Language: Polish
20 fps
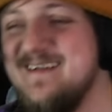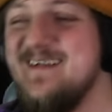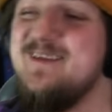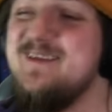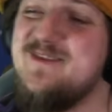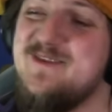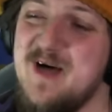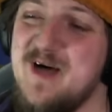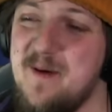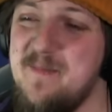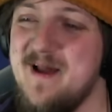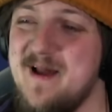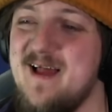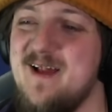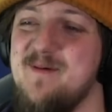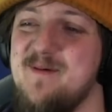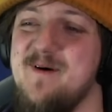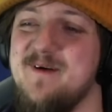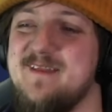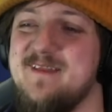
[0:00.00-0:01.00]
Dobra
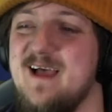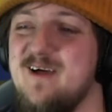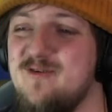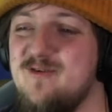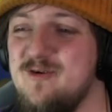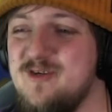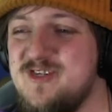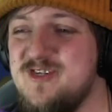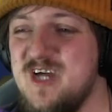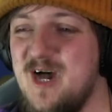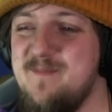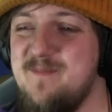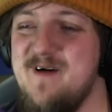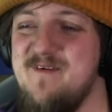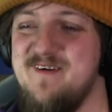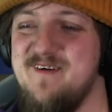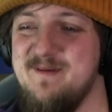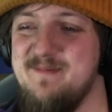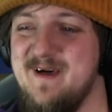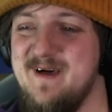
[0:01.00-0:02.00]
robota. Good job,
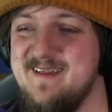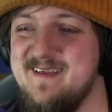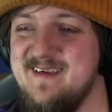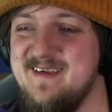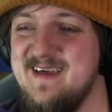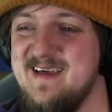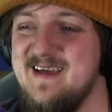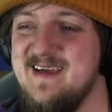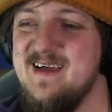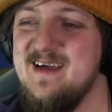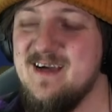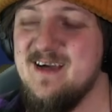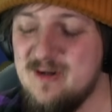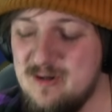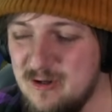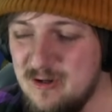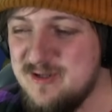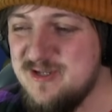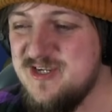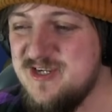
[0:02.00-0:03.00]
everybody.
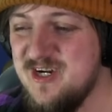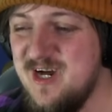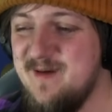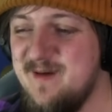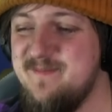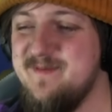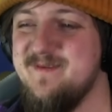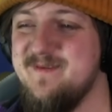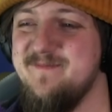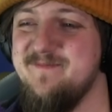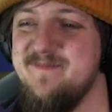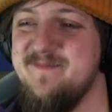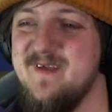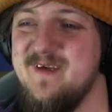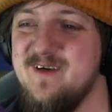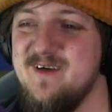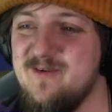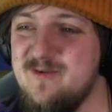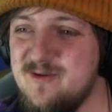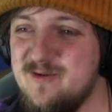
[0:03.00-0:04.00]
Good job.
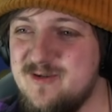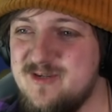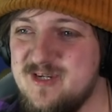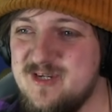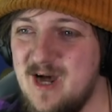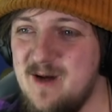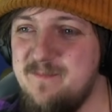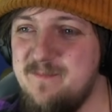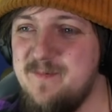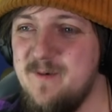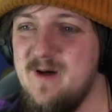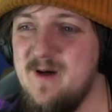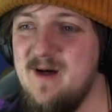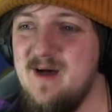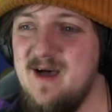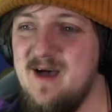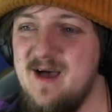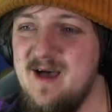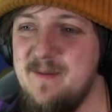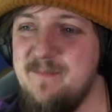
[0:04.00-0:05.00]
Good job,
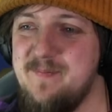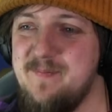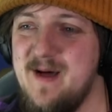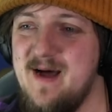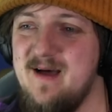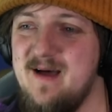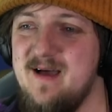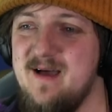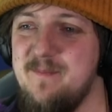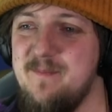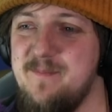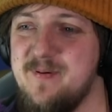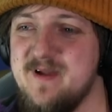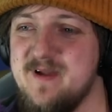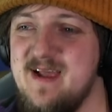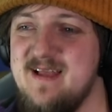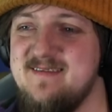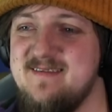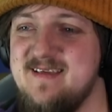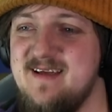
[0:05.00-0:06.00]
e, pa, e,
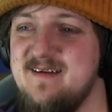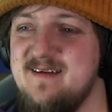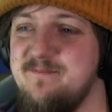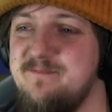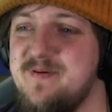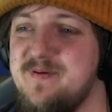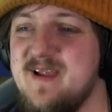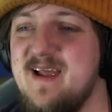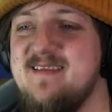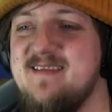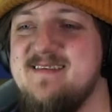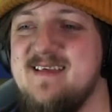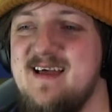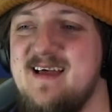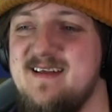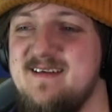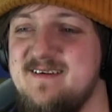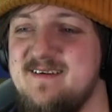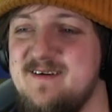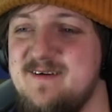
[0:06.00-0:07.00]
precel.
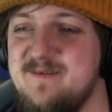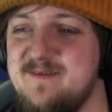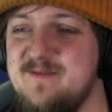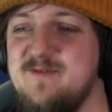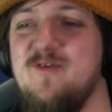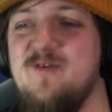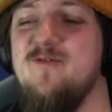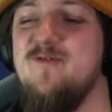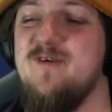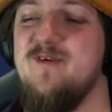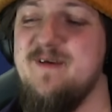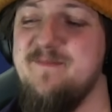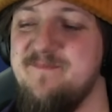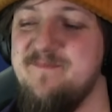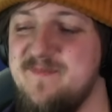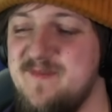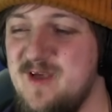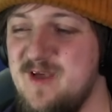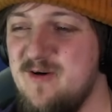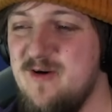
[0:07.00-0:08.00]
Precel do góry.
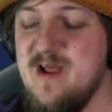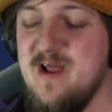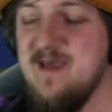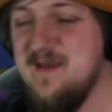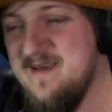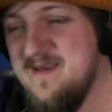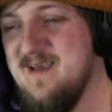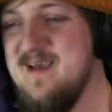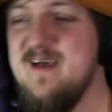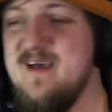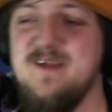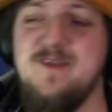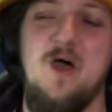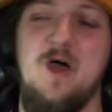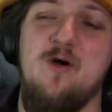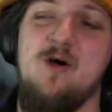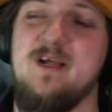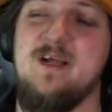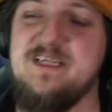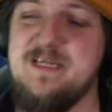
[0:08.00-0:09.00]
Do góry. Do
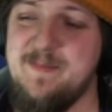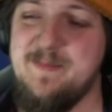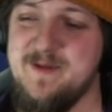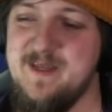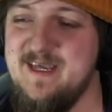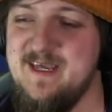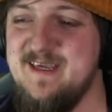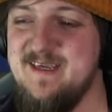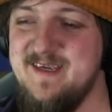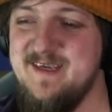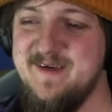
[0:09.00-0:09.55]
góry się pnij.